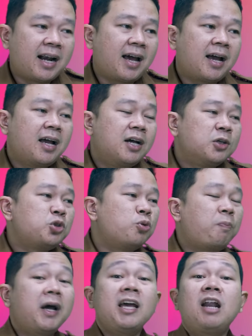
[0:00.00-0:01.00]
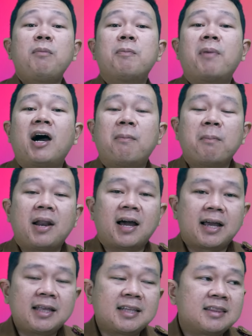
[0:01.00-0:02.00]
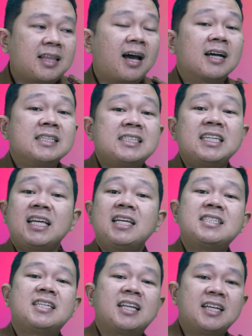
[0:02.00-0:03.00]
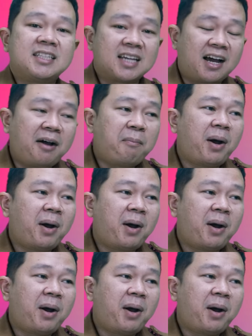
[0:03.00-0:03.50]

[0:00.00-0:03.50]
Nah, supaya lebih paham lagi tentang ciri-cirinya,